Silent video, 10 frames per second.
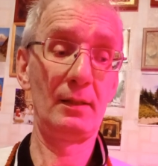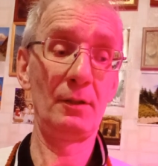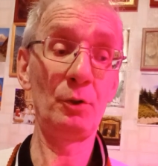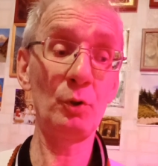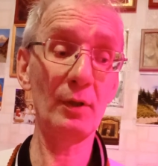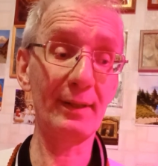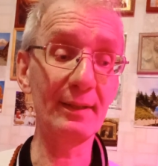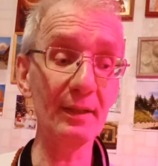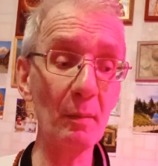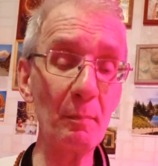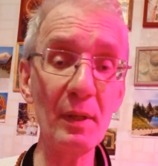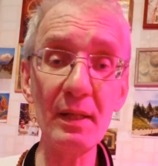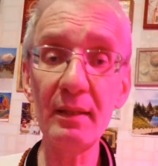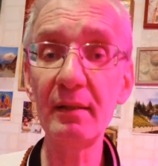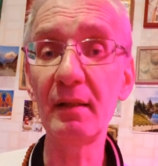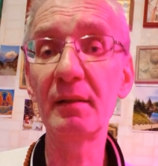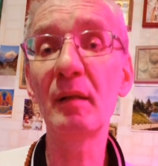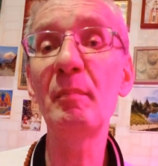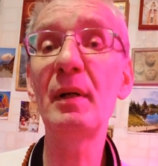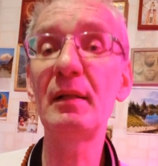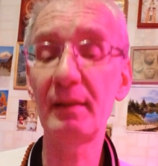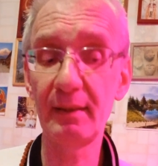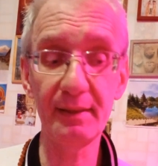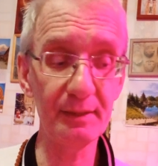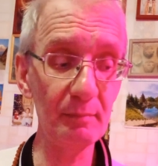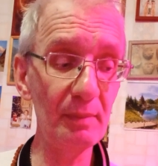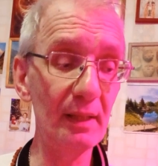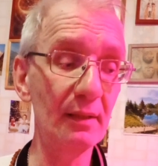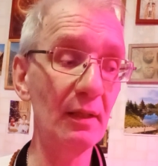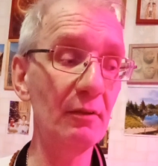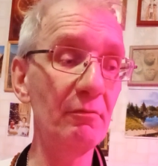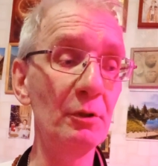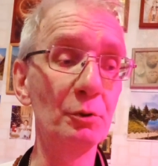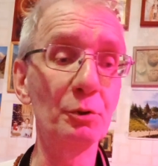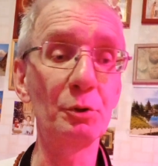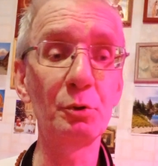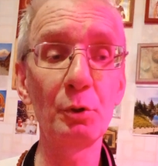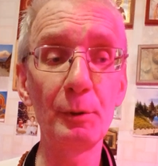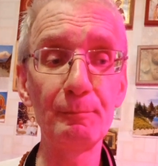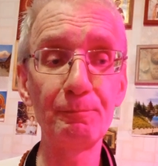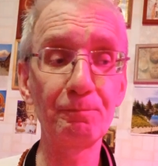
Но глобально, глобально для себя я так вижу, что